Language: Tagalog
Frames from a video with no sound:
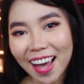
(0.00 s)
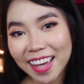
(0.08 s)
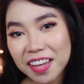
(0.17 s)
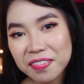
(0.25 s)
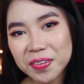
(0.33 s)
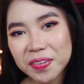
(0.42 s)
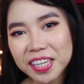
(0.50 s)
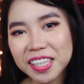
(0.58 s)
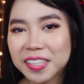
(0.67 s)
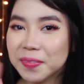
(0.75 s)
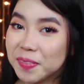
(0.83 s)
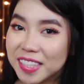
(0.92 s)
Hi
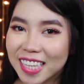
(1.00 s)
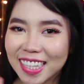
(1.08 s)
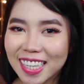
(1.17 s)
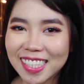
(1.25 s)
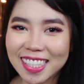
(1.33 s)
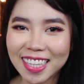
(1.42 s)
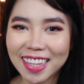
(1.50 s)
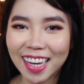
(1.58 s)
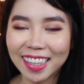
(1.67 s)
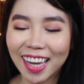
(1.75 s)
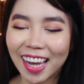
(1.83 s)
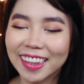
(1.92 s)
everyone! I'm Jenny
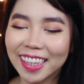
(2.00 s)
Sendaga at